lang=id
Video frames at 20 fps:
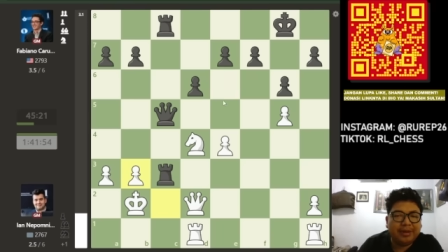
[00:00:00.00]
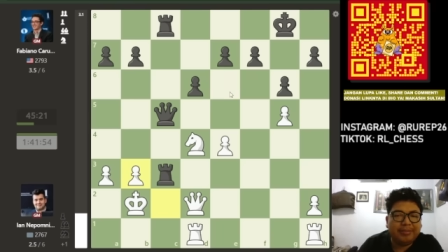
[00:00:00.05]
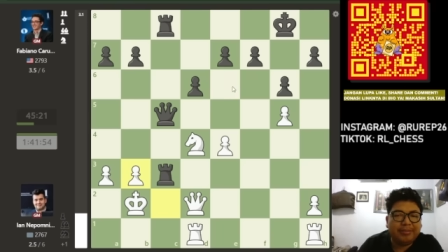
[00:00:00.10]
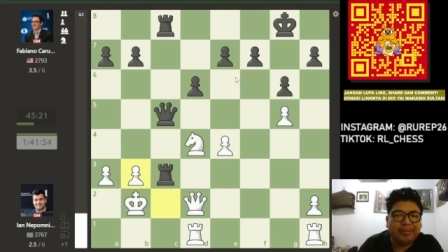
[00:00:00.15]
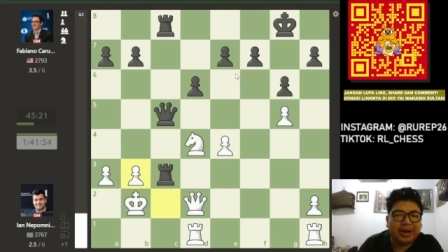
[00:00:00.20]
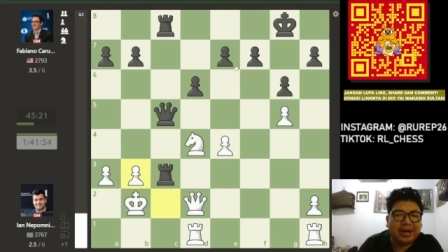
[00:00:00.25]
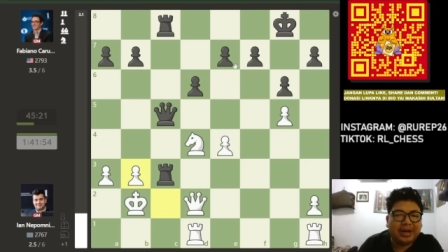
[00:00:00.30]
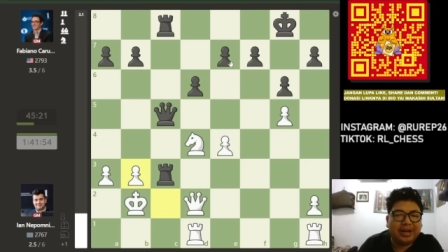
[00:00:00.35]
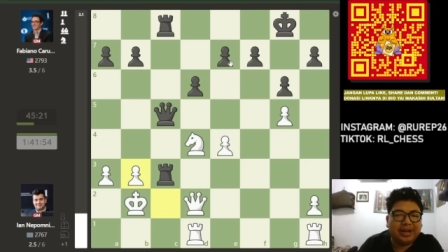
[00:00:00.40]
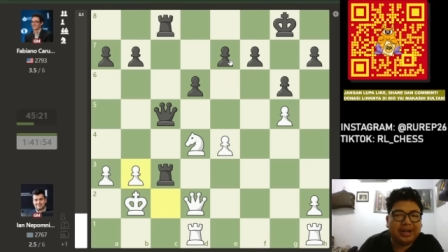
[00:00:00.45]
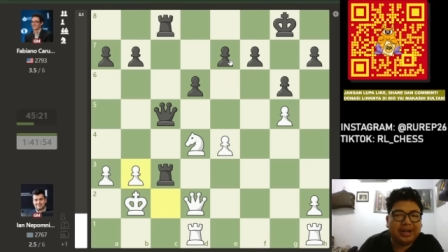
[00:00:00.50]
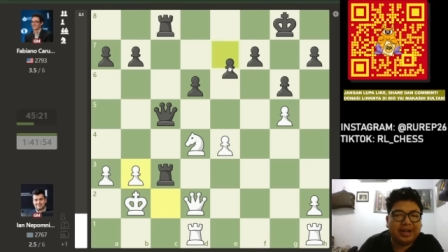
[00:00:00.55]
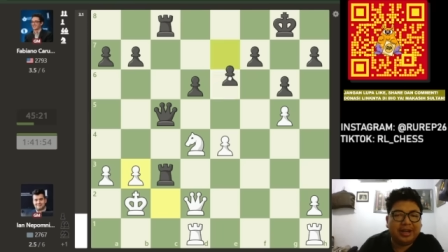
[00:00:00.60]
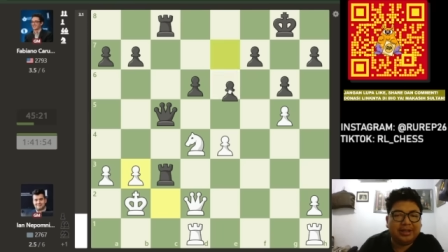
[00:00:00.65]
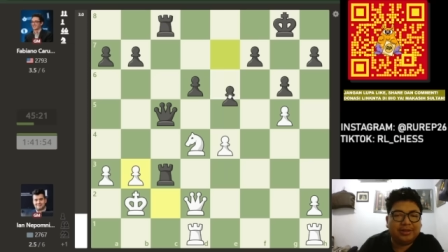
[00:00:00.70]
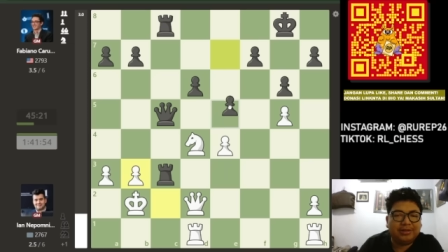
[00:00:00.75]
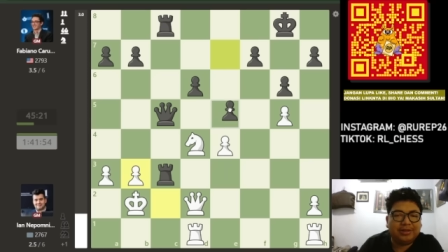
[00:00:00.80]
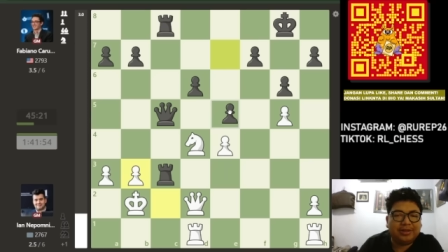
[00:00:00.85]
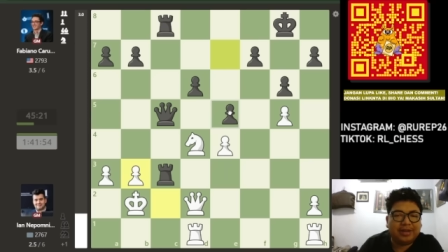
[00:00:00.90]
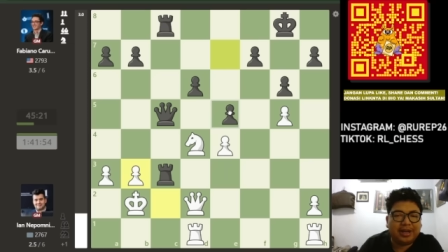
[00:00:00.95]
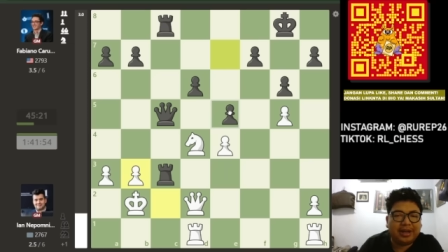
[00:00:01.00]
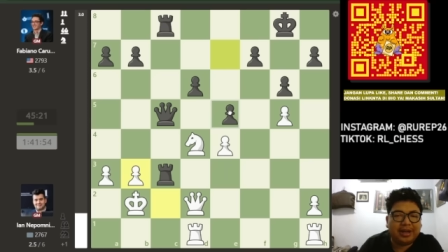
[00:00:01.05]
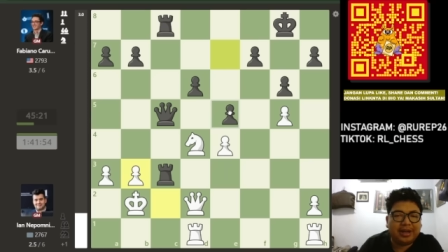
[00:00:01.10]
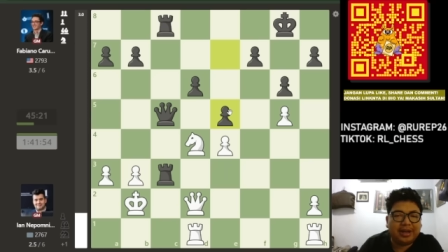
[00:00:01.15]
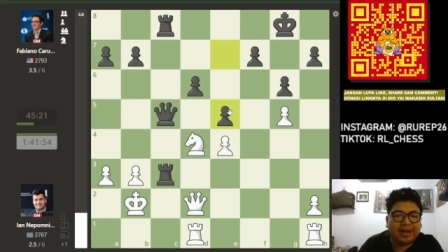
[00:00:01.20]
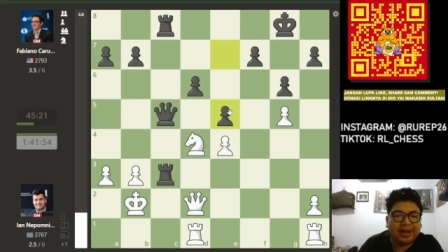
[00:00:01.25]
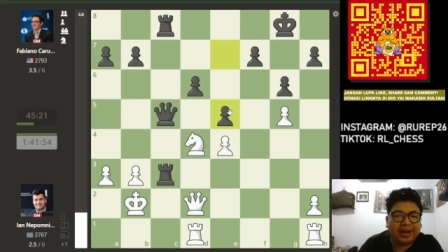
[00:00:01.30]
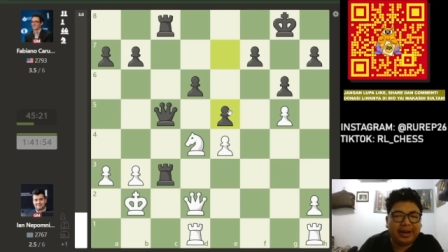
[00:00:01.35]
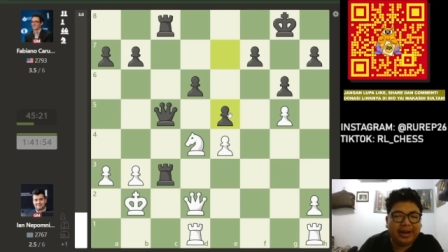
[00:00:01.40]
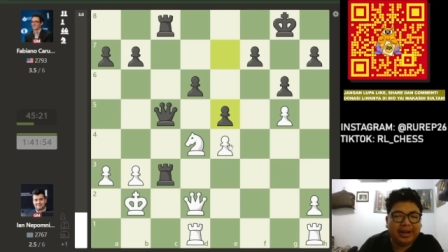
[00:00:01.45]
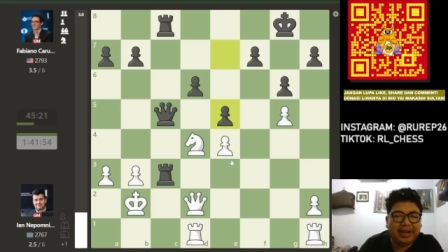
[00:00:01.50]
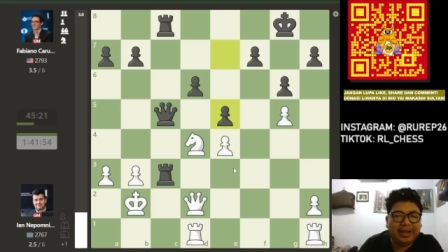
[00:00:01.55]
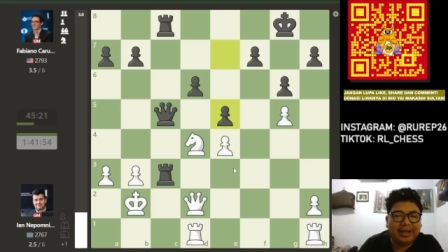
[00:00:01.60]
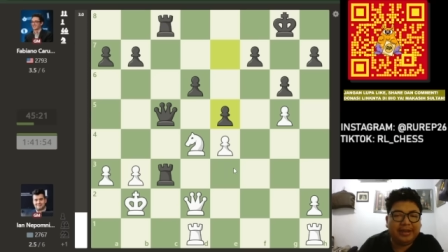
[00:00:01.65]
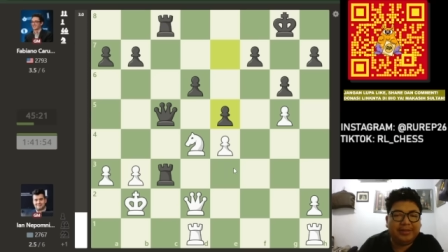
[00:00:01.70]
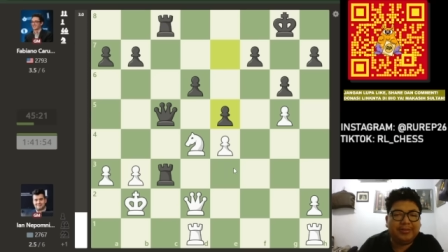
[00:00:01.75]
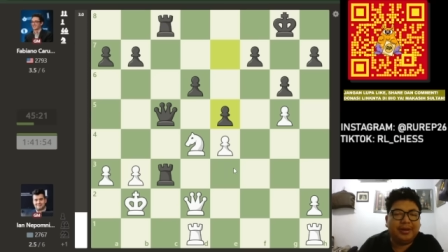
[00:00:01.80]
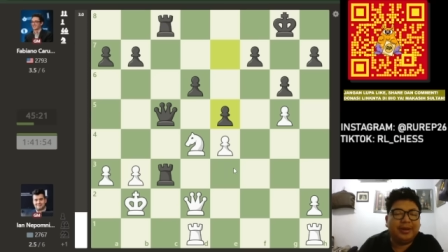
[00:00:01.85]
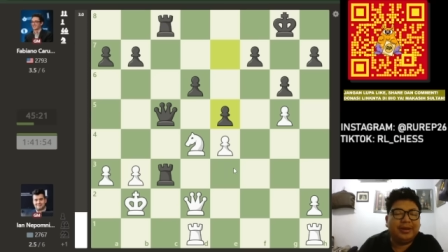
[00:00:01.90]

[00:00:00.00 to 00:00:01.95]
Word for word: Maka ada lanjutan langkah E5.